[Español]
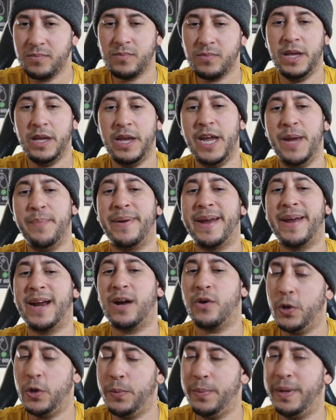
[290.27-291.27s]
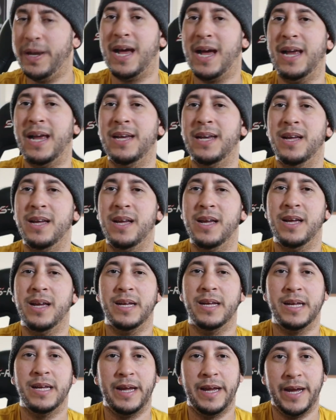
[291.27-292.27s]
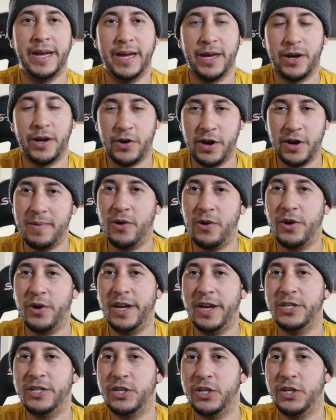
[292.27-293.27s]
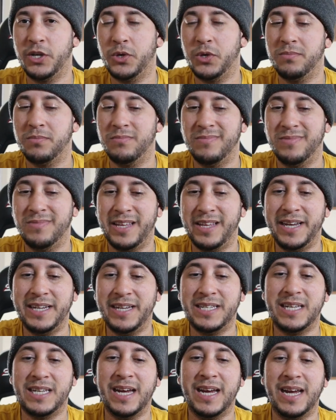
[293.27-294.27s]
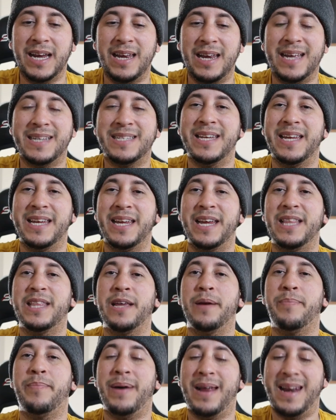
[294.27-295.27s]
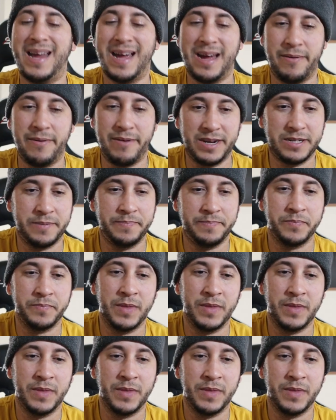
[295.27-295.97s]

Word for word: Y para culminar, eh, Ronnie Mauricio, dice las siguientes palabras.